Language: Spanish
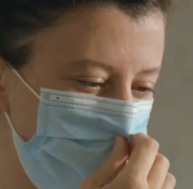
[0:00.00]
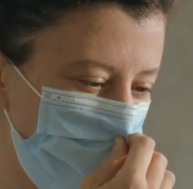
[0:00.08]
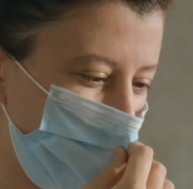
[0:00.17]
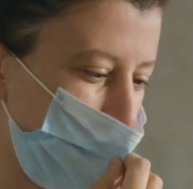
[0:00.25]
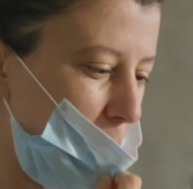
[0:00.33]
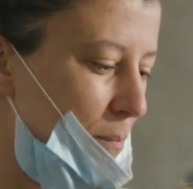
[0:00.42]

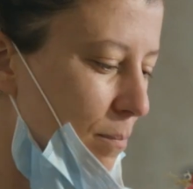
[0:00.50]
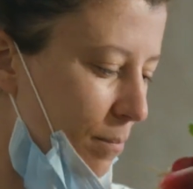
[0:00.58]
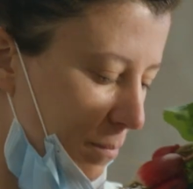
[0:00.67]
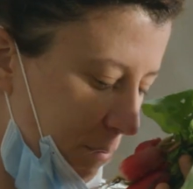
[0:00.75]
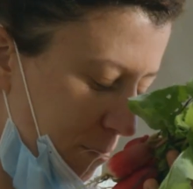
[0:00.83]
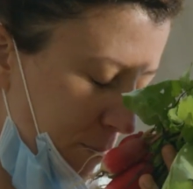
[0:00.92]
no nos
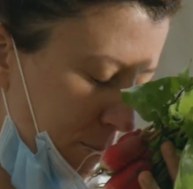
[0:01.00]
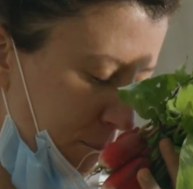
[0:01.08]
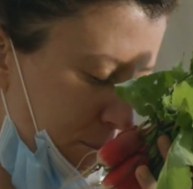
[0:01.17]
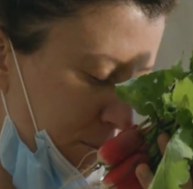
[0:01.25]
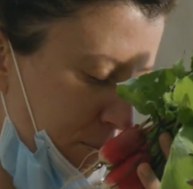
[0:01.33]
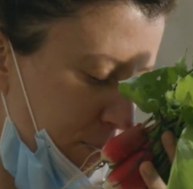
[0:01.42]
vamos a rendir.
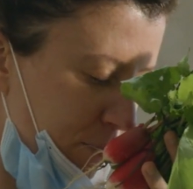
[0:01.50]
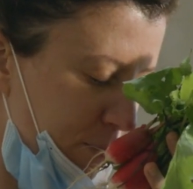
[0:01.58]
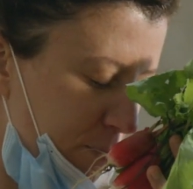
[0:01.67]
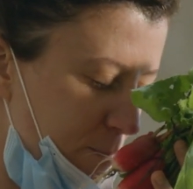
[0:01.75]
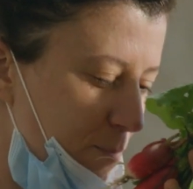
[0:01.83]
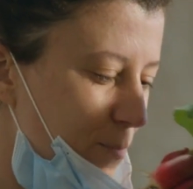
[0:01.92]

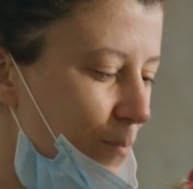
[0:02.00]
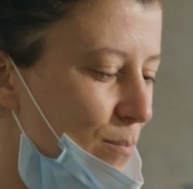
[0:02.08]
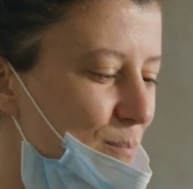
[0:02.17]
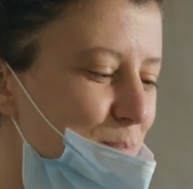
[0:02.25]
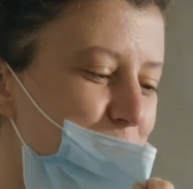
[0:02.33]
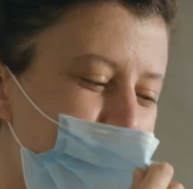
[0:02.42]
Nos